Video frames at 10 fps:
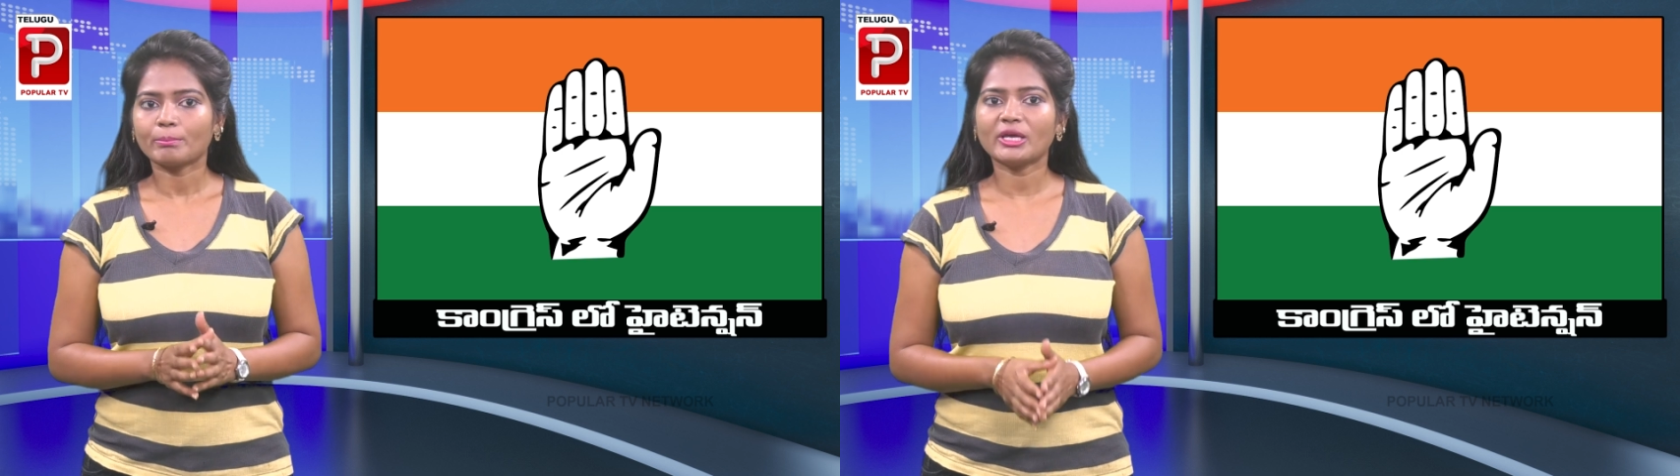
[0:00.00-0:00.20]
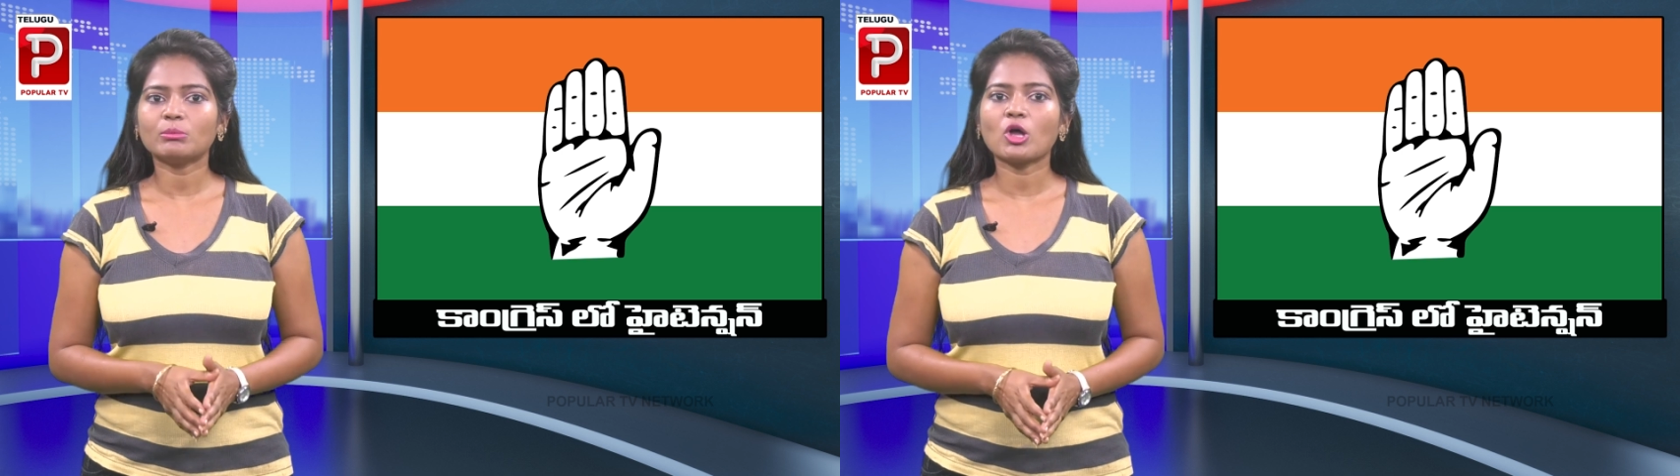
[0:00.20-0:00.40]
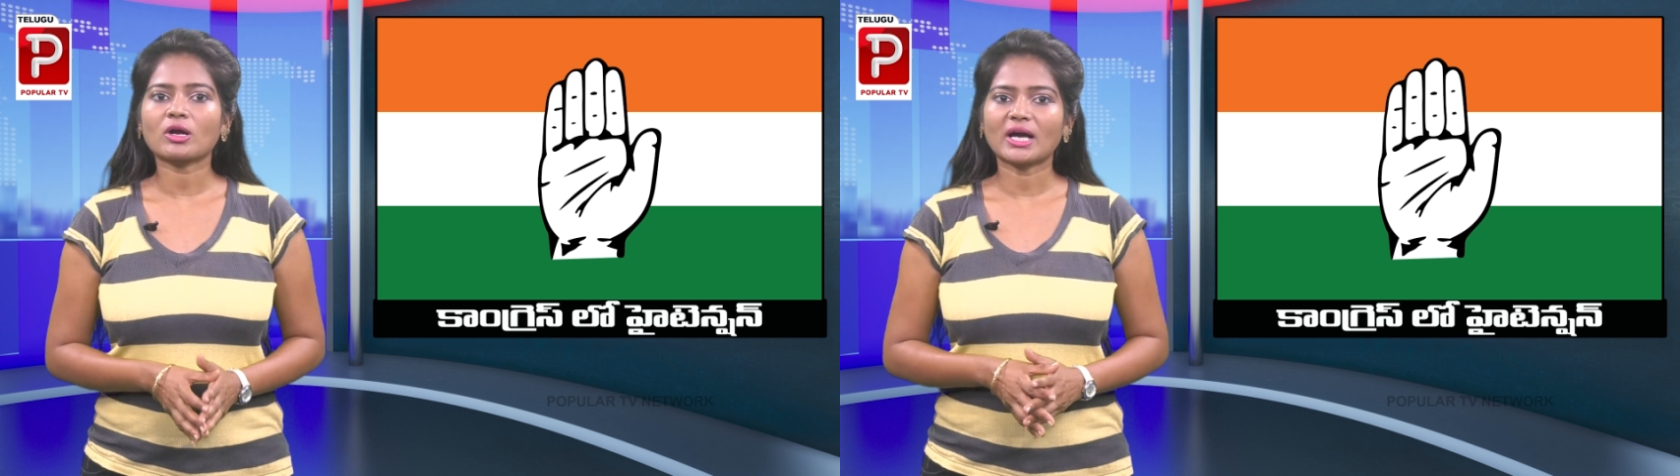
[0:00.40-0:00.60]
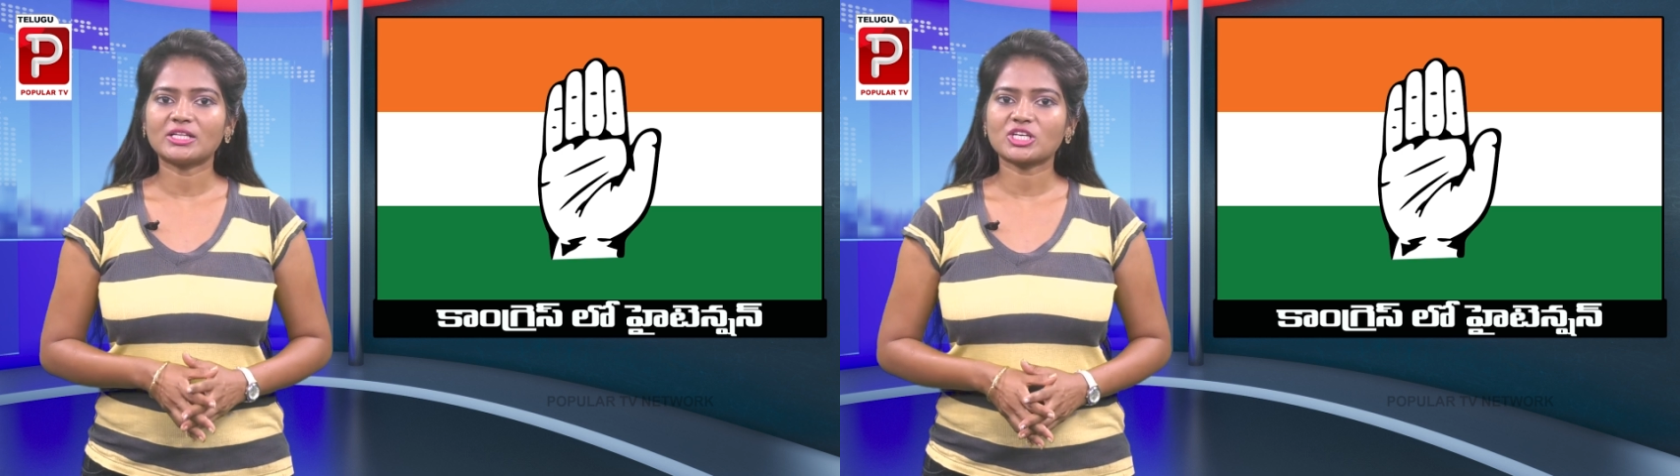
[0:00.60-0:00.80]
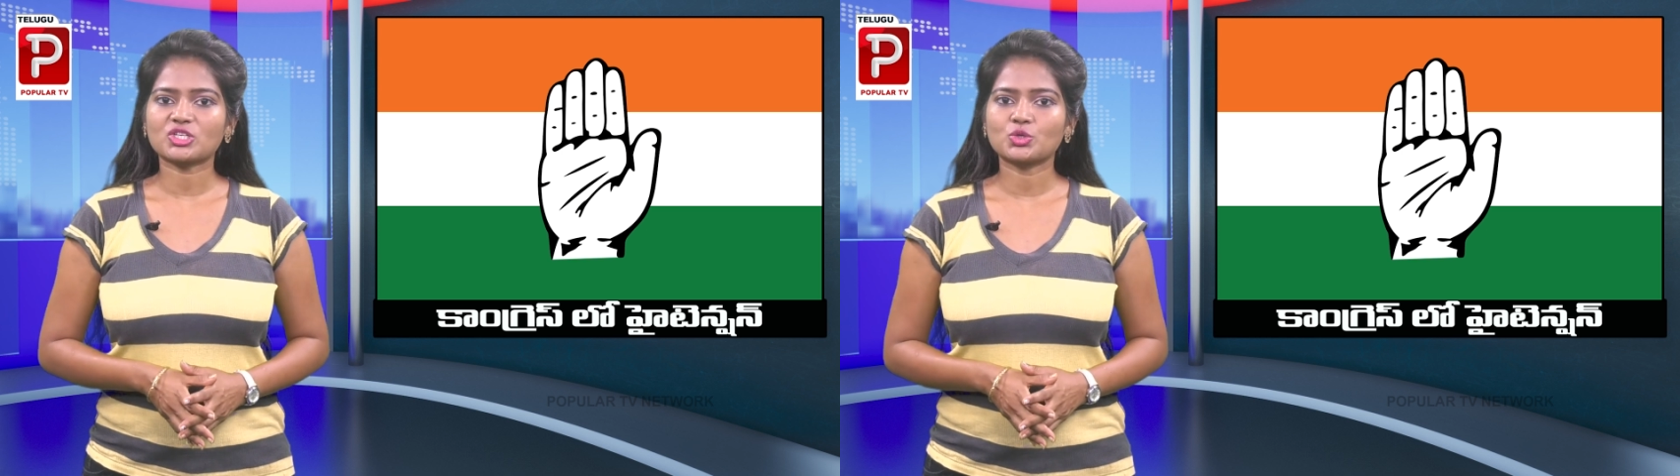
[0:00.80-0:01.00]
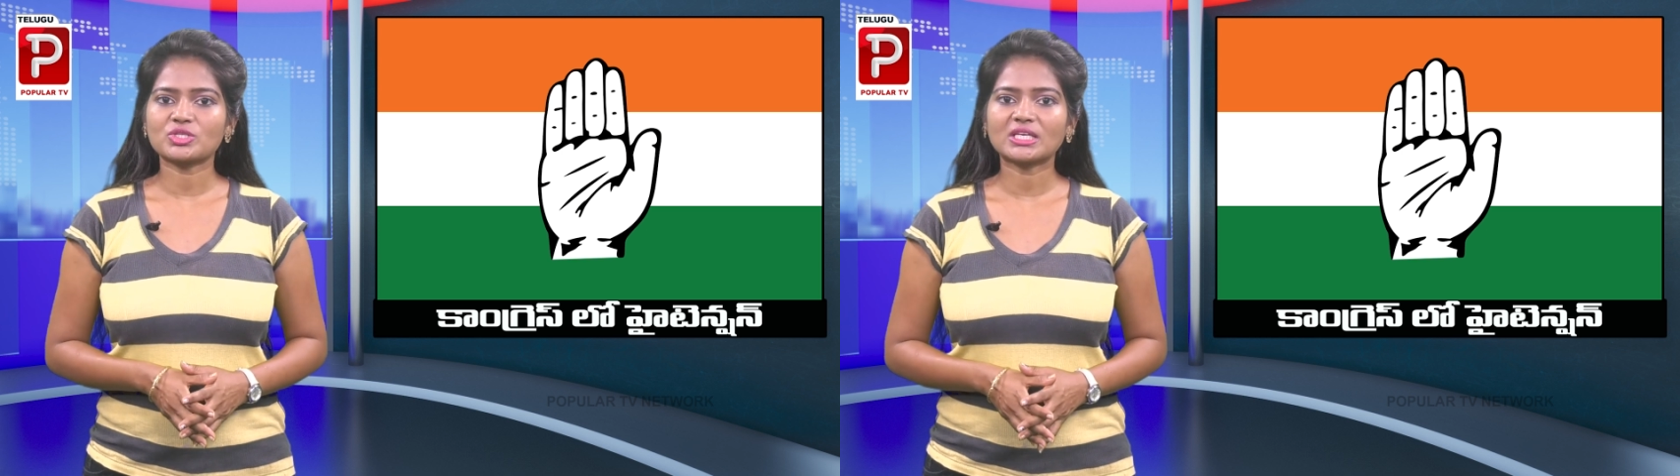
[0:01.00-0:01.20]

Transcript: బి బ్లాక్ అధ్యక్షుడు